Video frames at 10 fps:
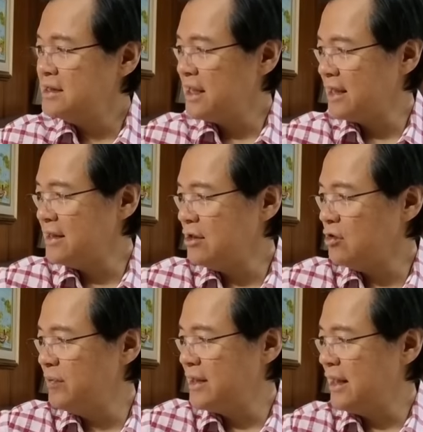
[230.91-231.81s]
Check din
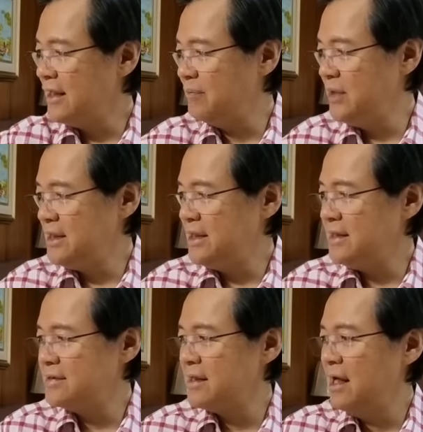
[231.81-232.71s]
kung may
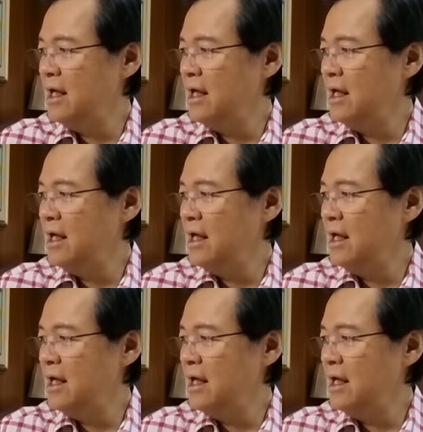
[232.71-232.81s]
diabetes.